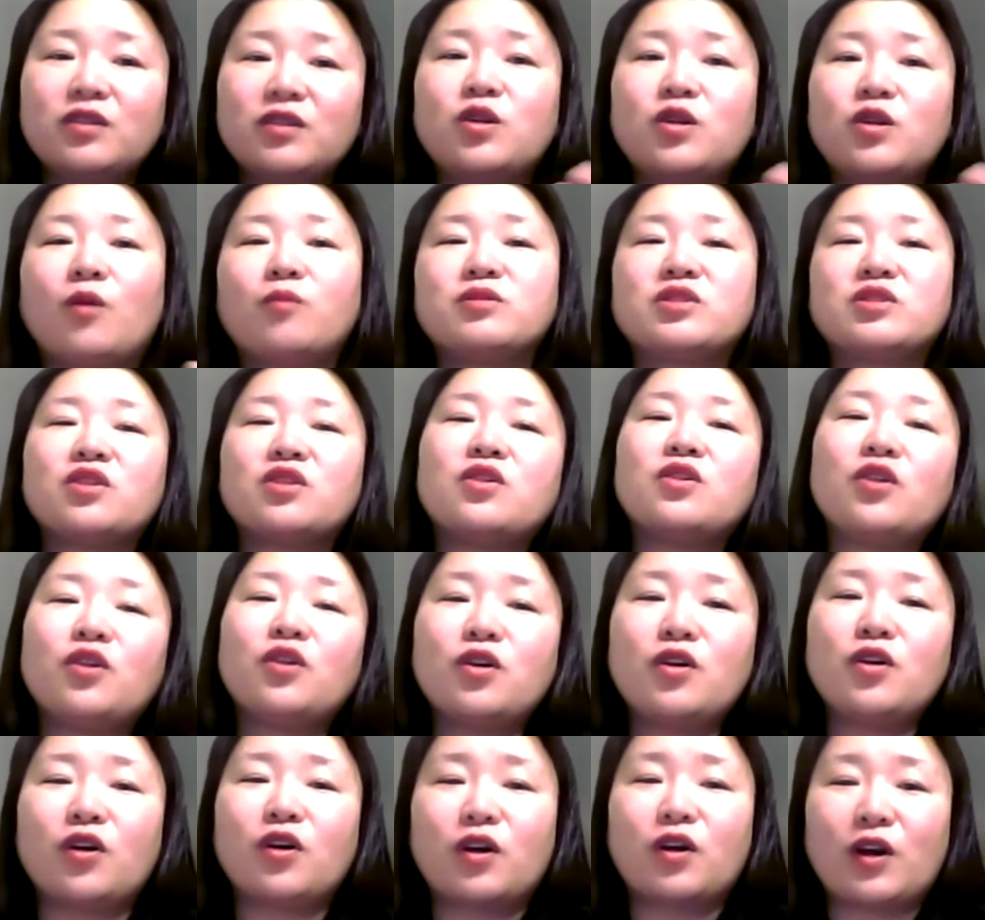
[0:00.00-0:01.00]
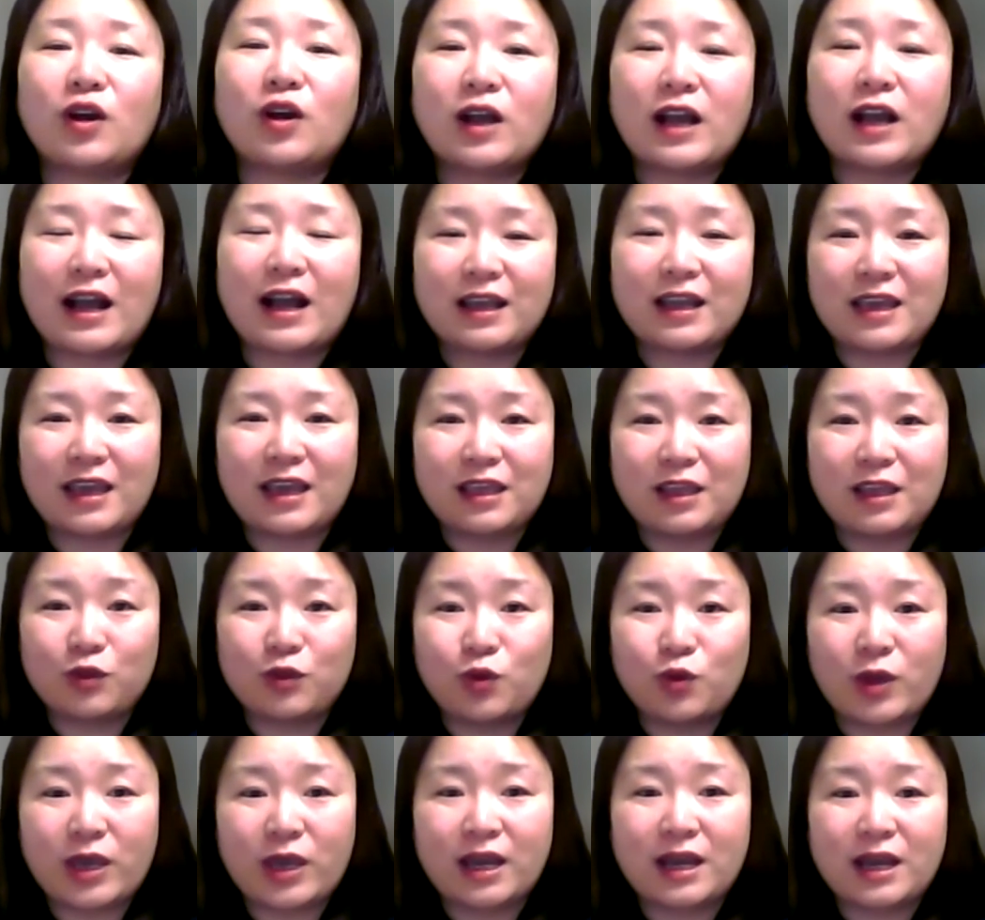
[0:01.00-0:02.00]

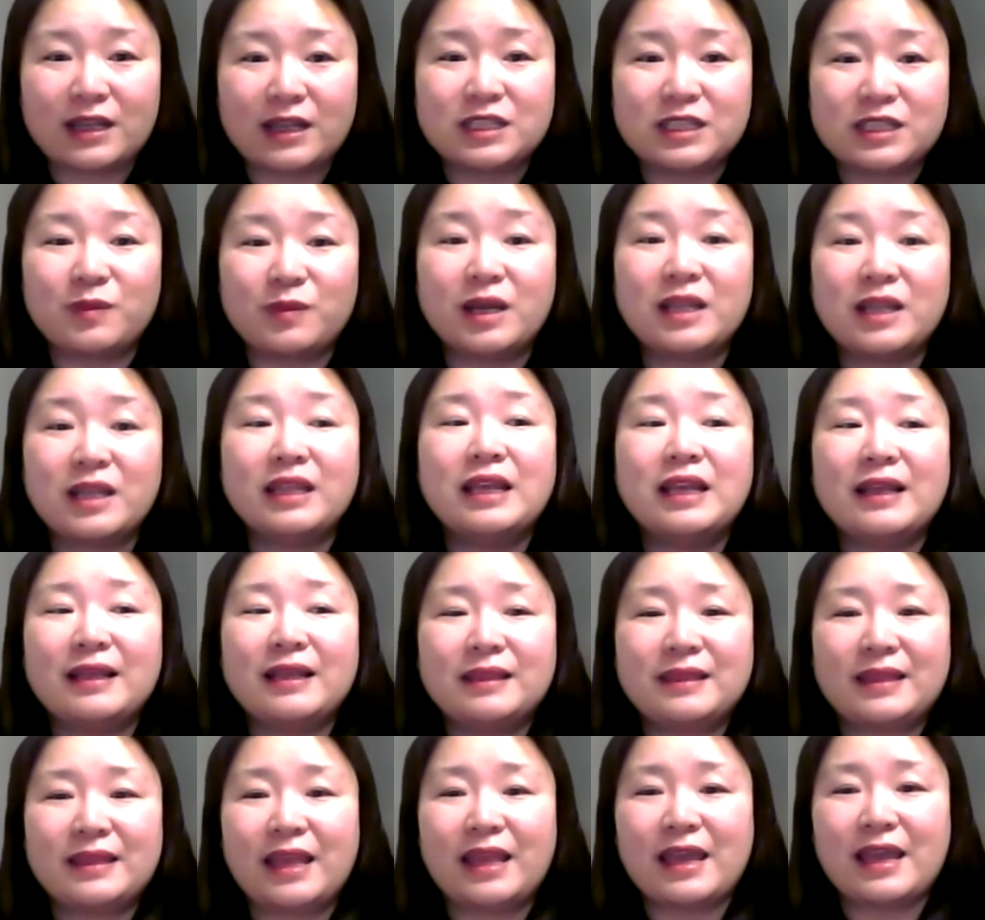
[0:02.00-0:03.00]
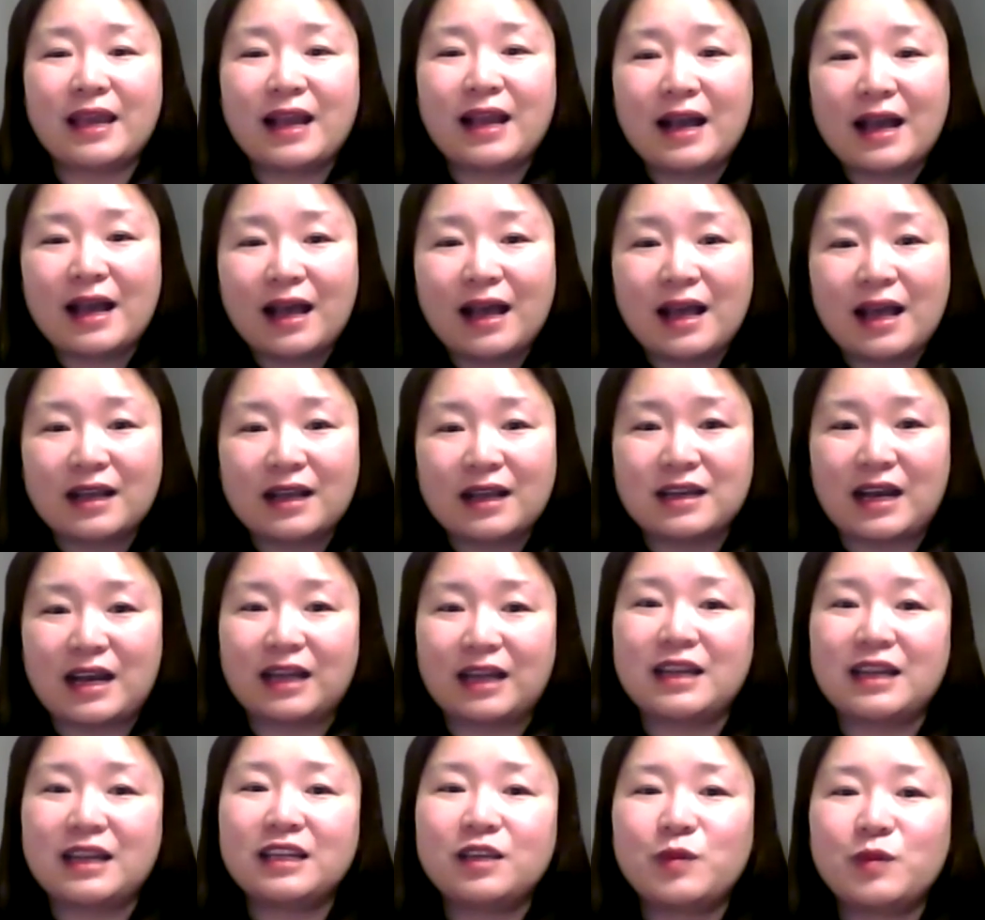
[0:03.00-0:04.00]
넘쳐가게도 해야 하지만 내가 그
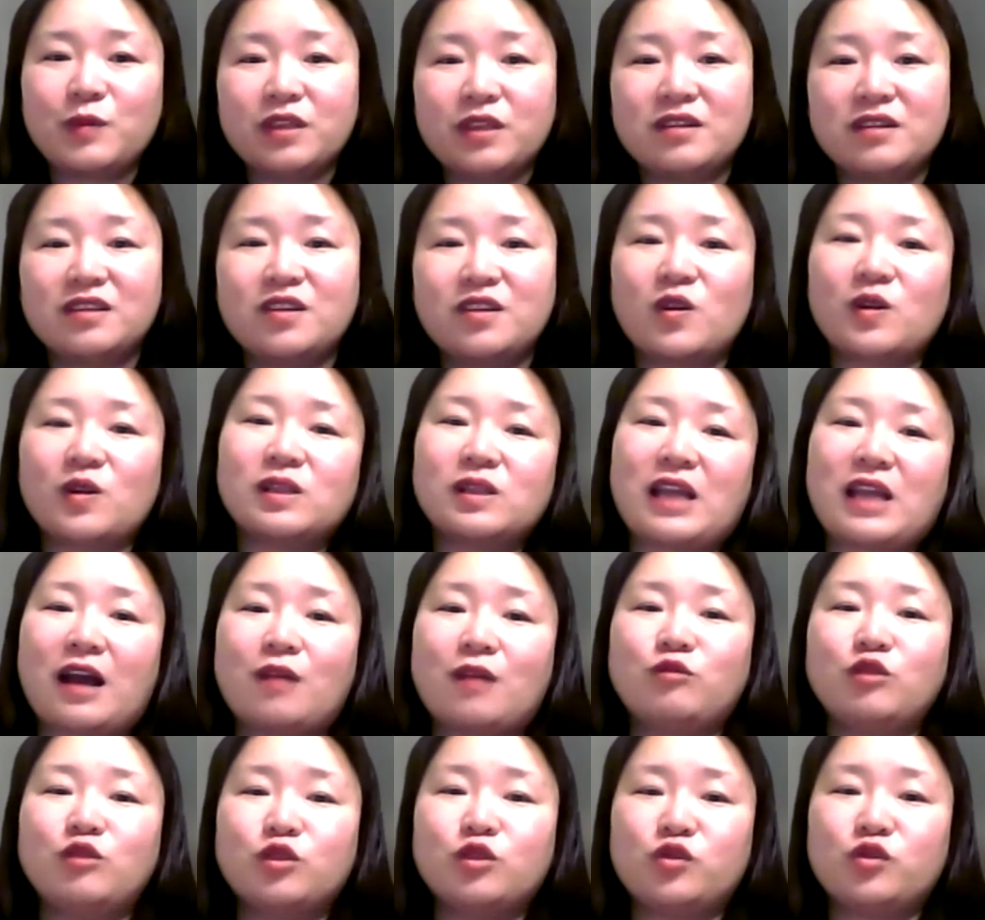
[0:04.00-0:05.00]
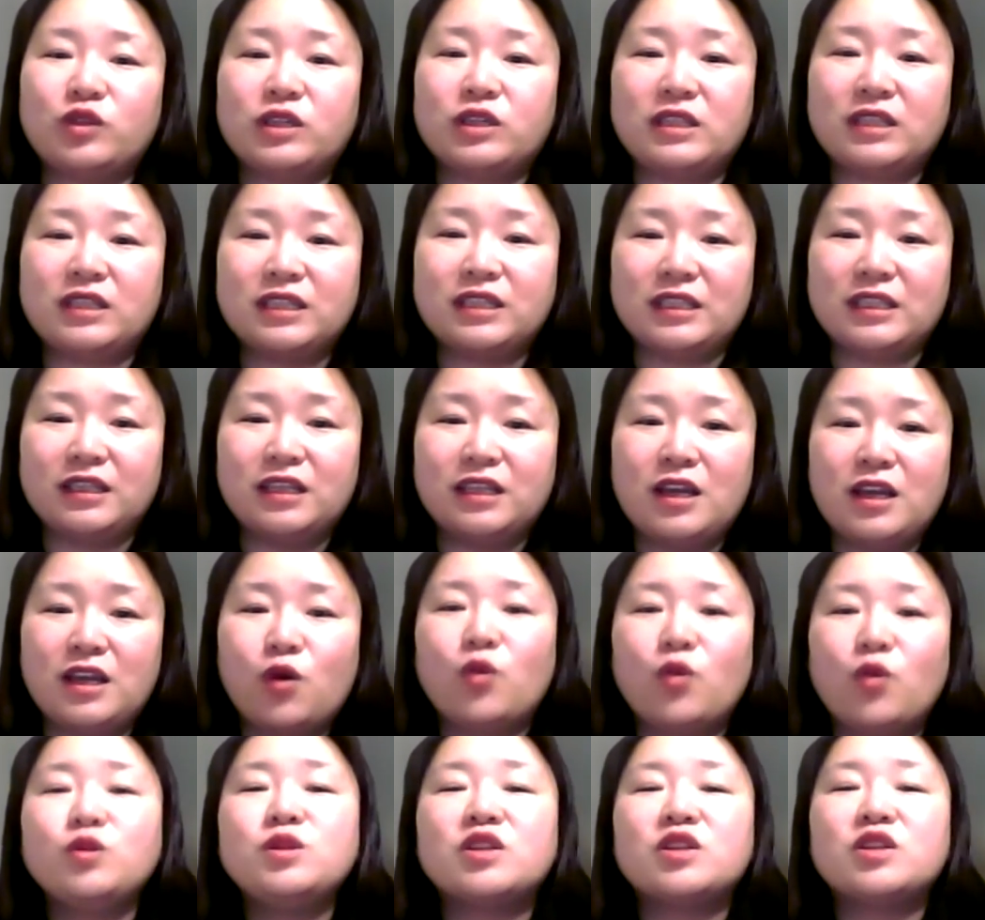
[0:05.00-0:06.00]
하나님의 능력을 담을 수 있는
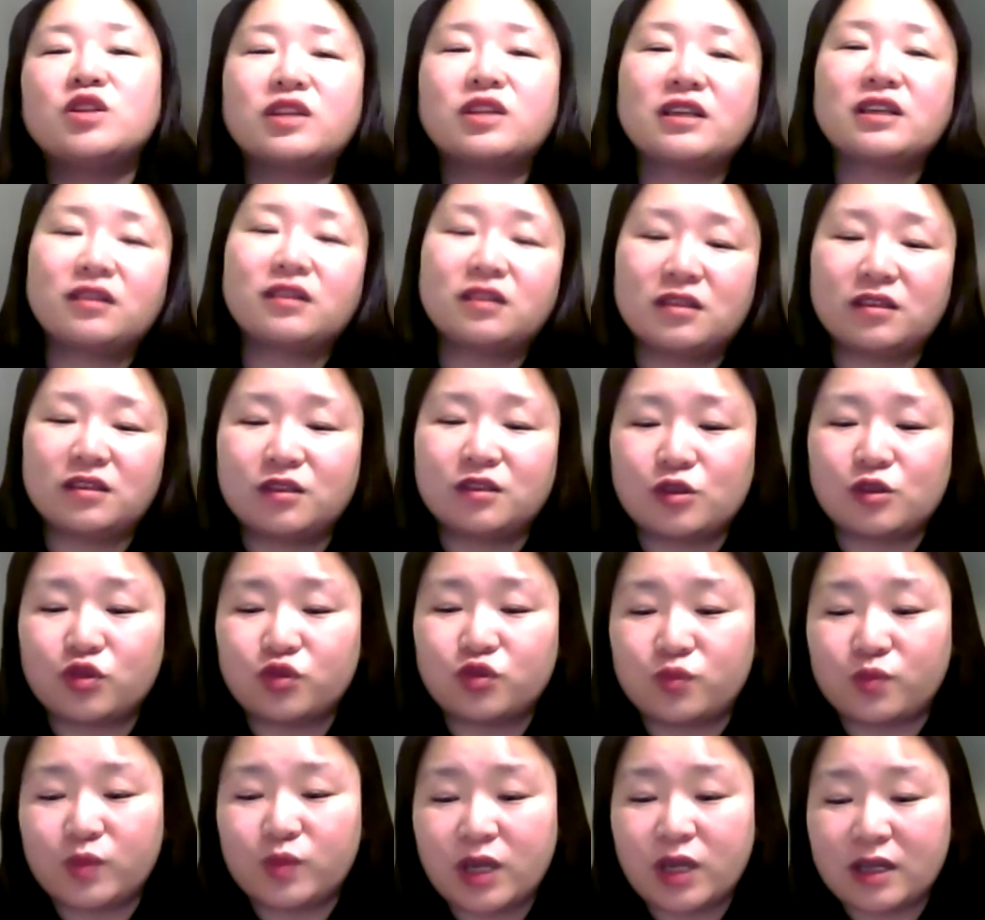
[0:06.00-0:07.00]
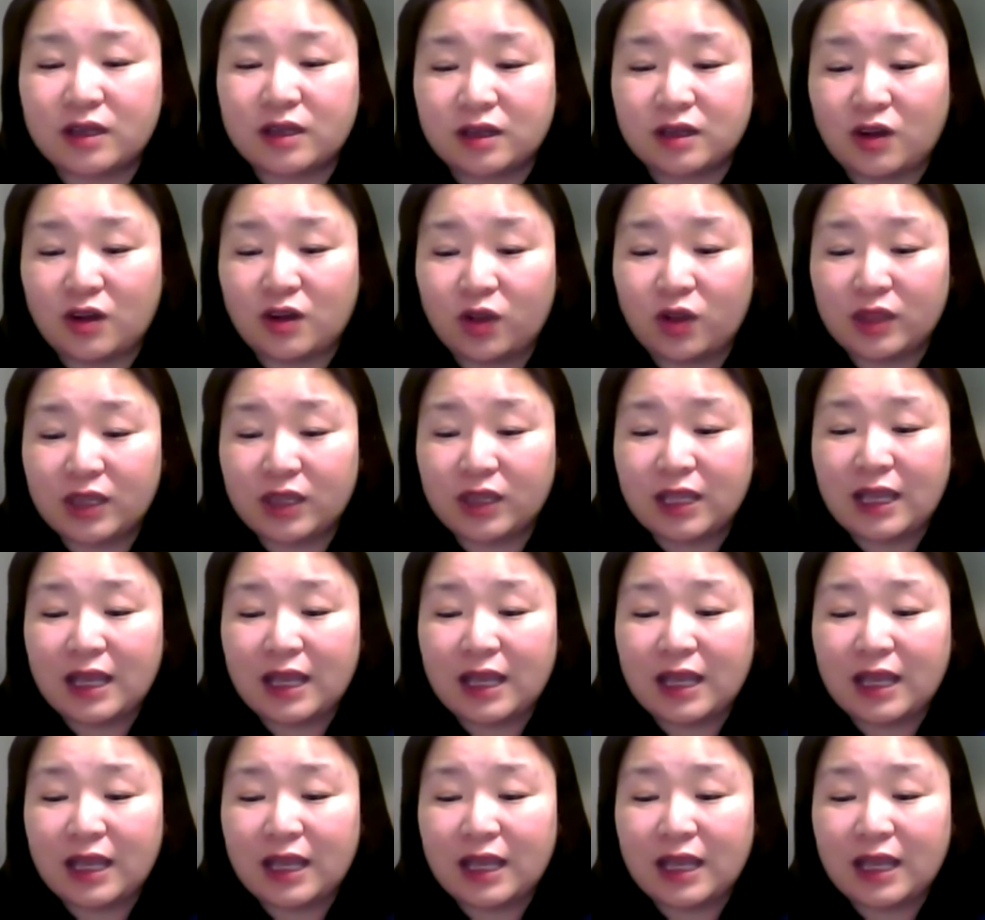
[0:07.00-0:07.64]
온전한 그릇을 준비하는 것,